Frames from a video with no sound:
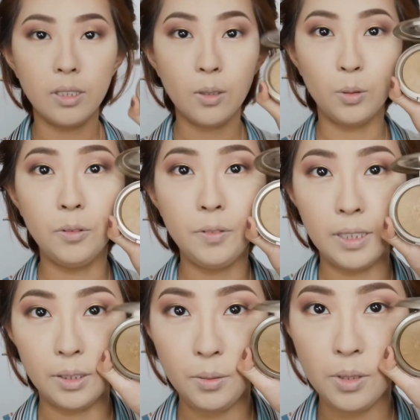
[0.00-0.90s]
今天古铜粉
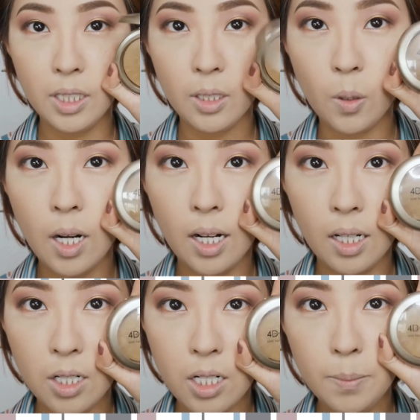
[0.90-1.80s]
呢，用这
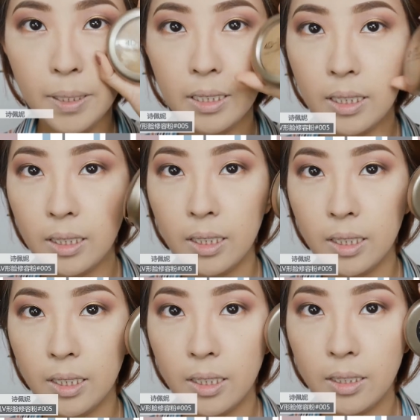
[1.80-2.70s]
块施佩妮
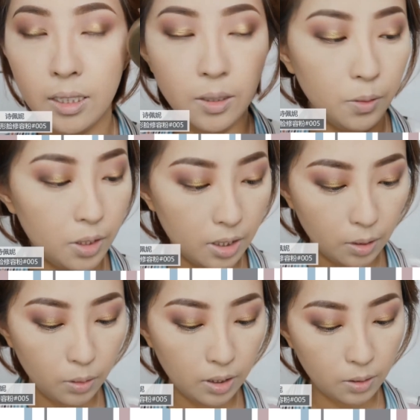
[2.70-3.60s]
的这个，我之
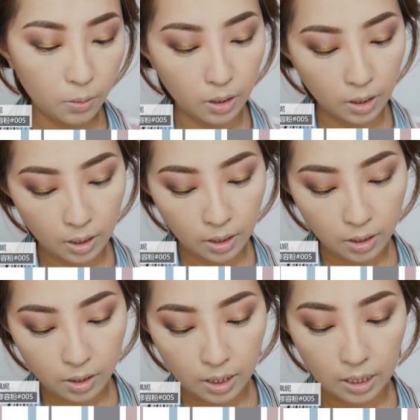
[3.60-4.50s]
前推荐过，
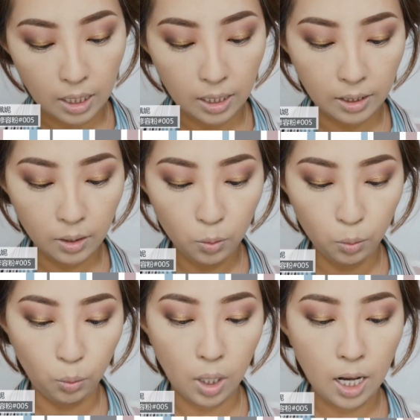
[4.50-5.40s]
是它的零零
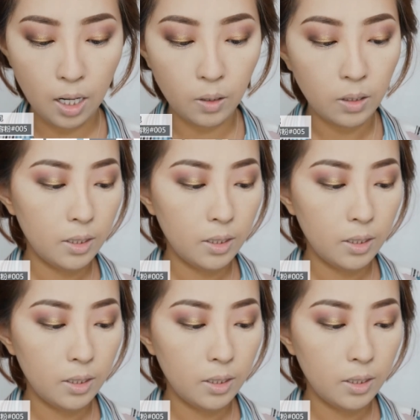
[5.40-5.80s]
五号。